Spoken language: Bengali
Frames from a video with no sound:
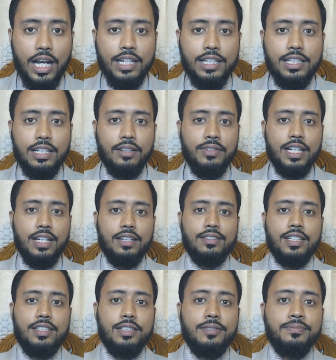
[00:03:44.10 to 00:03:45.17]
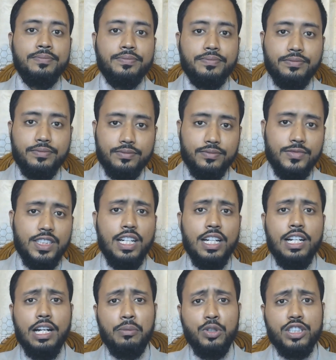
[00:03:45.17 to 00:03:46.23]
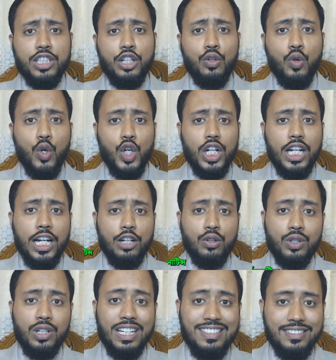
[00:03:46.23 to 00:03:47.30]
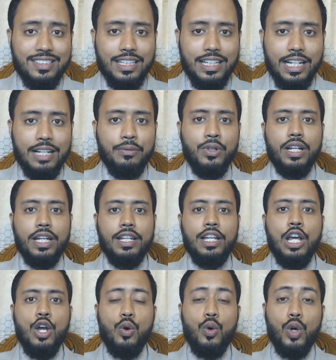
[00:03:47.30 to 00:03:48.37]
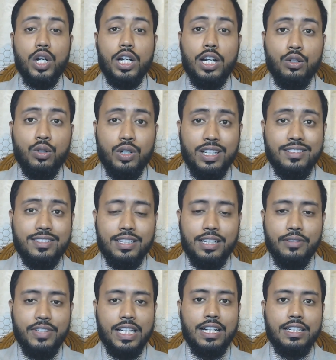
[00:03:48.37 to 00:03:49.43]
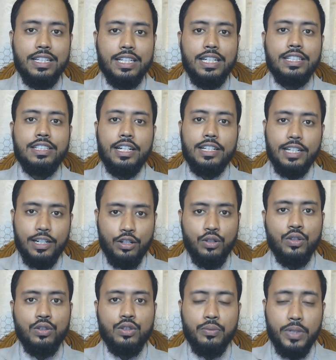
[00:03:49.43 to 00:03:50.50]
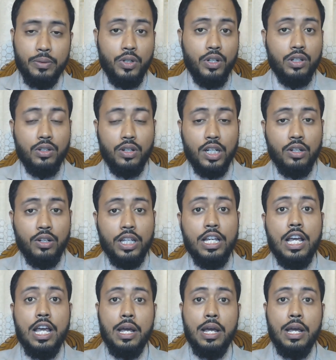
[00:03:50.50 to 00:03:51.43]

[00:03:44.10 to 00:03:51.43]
আরেকটি কেমিক্যাল কেমিক্যাল যেটি নাম হচ্ছে অর্গানোটিন্স এবং এই অর্গানোটিন্স কেমিক্যালটি সাধারণত ব্যবহার করা হয়